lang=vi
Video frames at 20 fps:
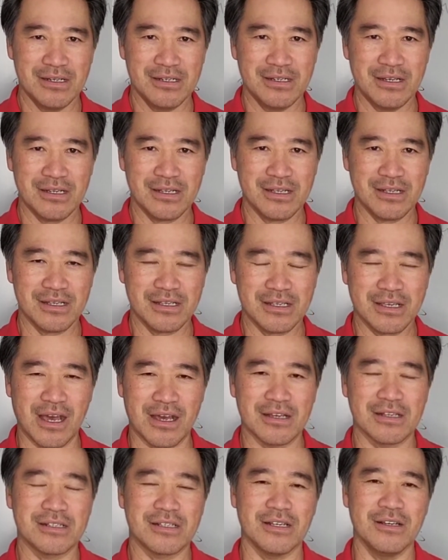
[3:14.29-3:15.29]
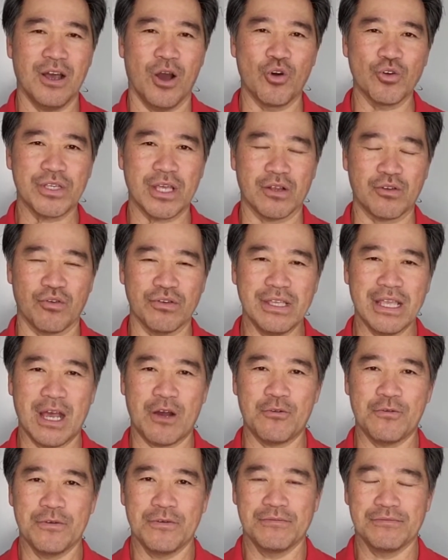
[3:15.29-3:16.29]
nó cần sự hỗ trợ của
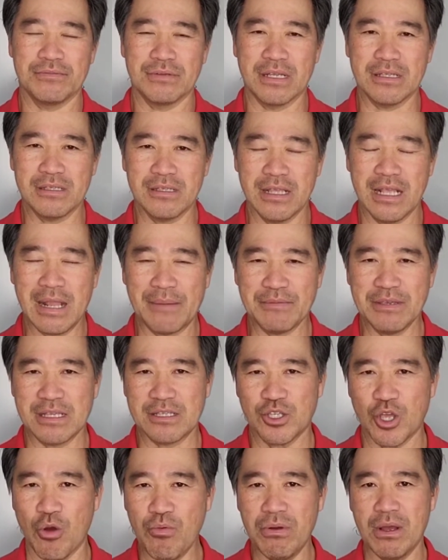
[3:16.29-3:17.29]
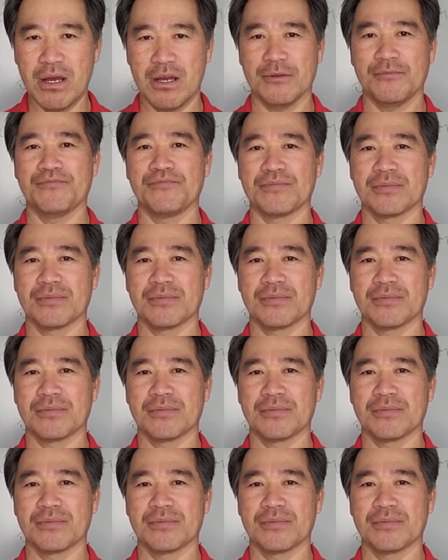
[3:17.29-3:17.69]
nhau để, để làm gì tốt hơn